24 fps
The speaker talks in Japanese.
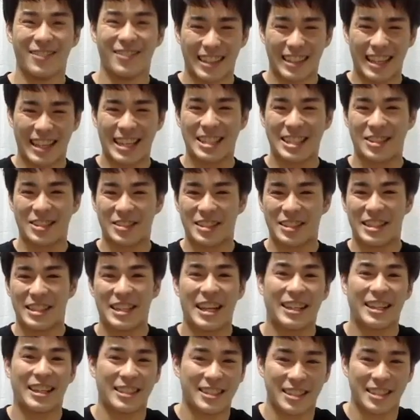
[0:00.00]
まあ大丈夫
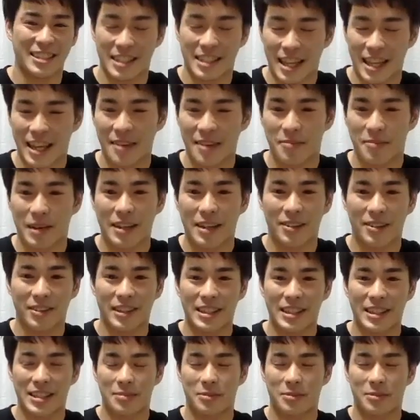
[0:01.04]
リラックスして、まあ、いろん
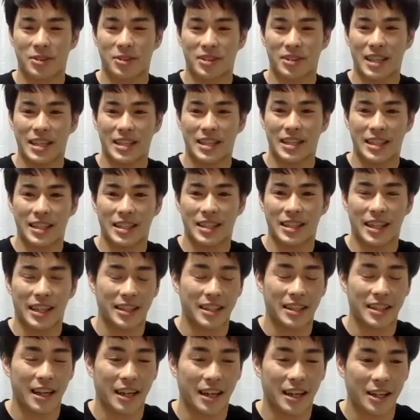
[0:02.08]
な質問を答えていただけ
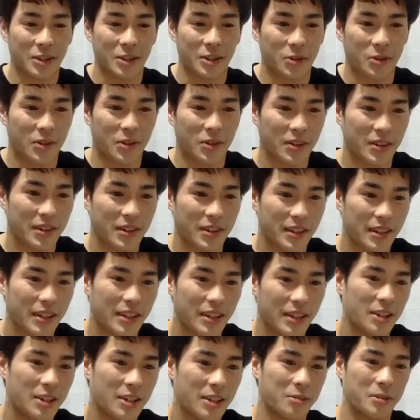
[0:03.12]
たらなと
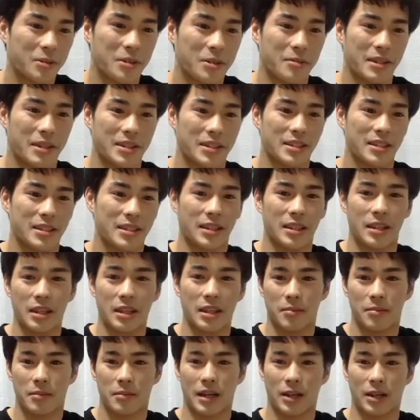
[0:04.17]
思います
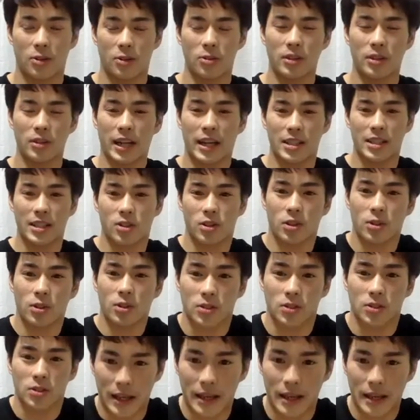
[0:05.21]
まあ今回それこ
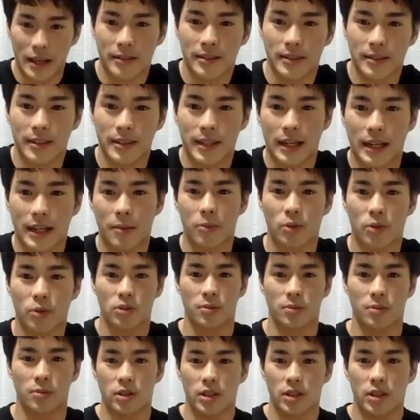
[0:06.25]
そねなんか
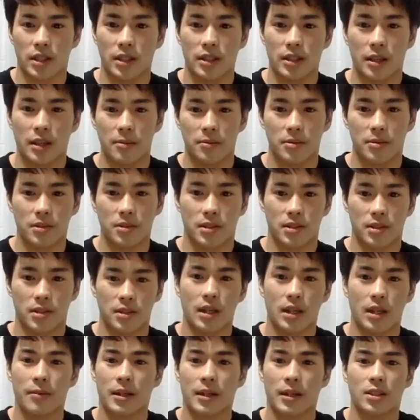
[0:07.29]
僕もインタビューする
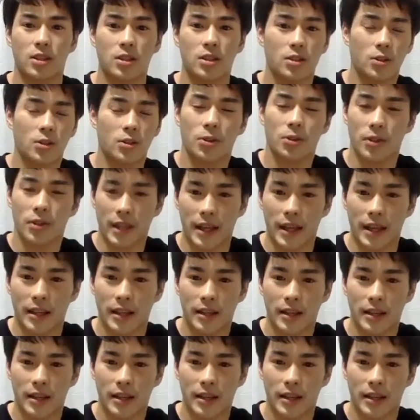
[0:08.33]
側っていうことで、